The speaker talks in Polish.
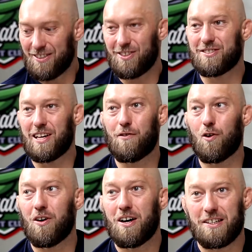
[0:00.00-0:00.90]
No z, Ewą,
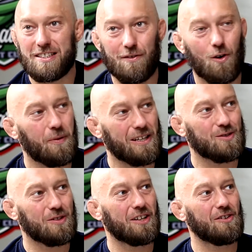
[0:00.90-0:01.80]
z Ewą
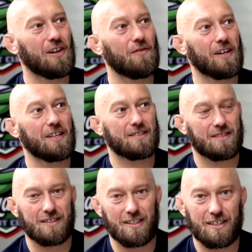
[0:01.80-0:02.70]
pracuję, no Ewa
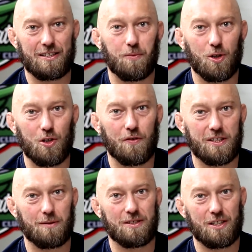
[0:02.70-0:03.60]
jest e,
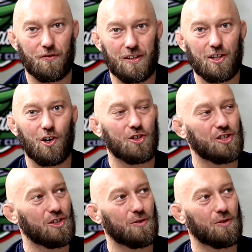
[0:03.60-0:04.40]
sportowcem z krwi i kości.